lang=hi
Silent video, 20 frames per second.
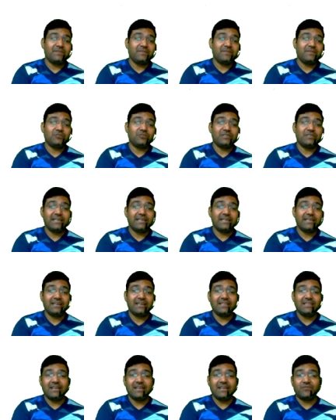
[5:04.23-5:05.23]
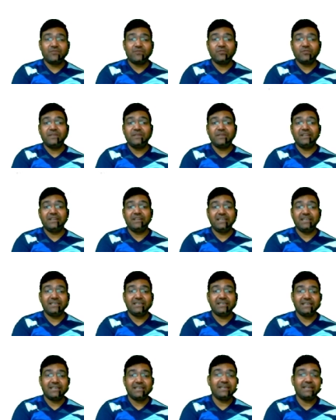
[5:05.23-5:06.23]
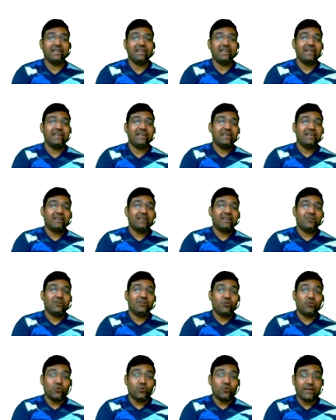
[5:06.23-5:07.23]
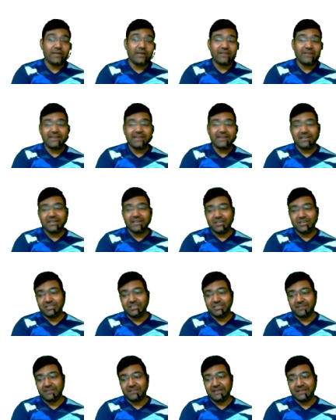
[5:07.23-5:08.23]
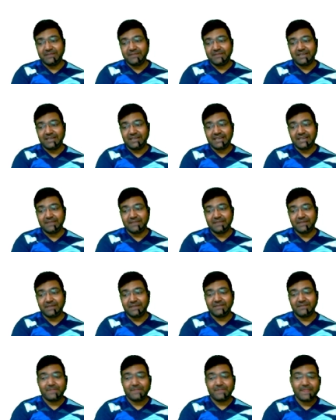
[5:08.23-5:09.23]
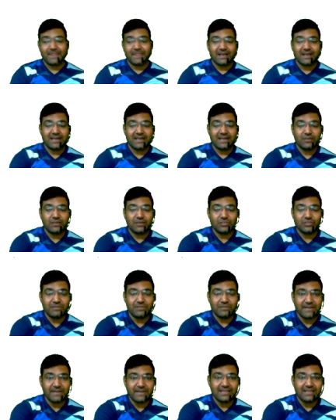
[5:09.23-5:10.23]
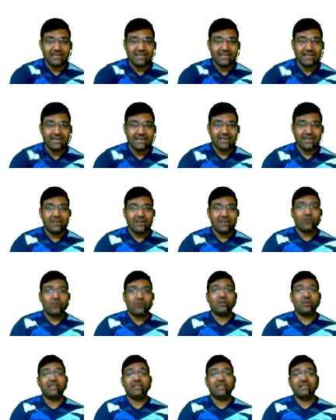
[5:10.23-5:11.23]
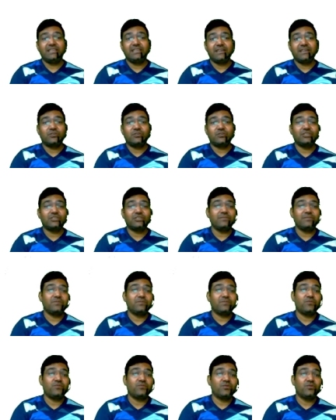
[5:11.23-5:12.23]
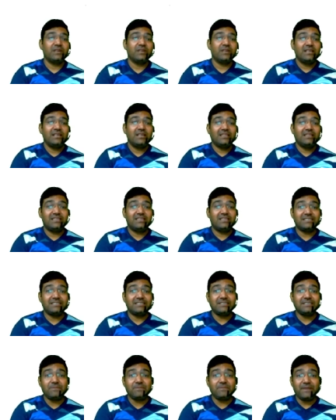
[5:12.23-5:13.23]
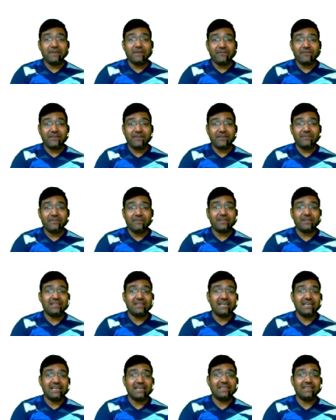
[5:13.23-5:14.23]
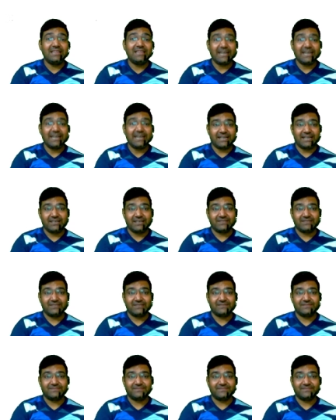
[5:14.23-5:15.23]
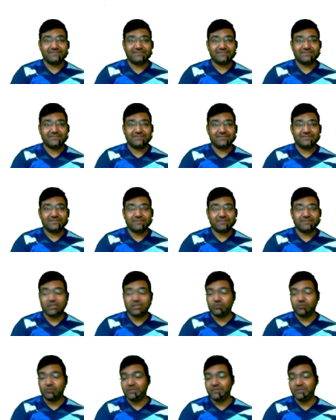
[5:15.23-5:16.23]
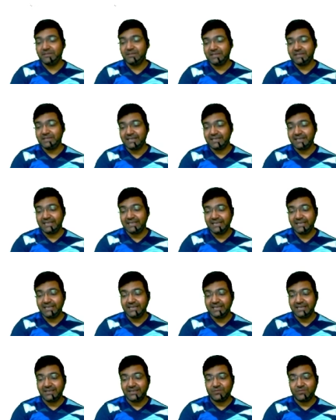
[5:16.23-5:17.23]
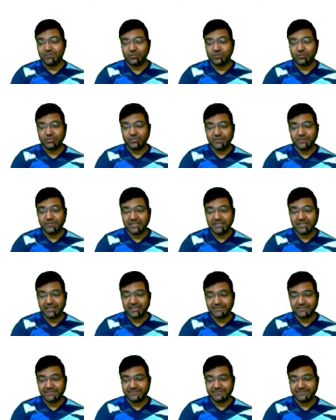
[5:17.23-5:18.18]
पे जो जाएगा दैट वुड बी डी यानी कि नो एरर वाली कंडीशन हमारी बन रही है यहां पर अगले क्वेश्चन पे आते हैं और लेते हैं क्वेश्चन नंबर फोर दिस इज प्रेफरेबल देन दैट बताओ इसमें हम क्या करेंगे वॉट शुड बी देयर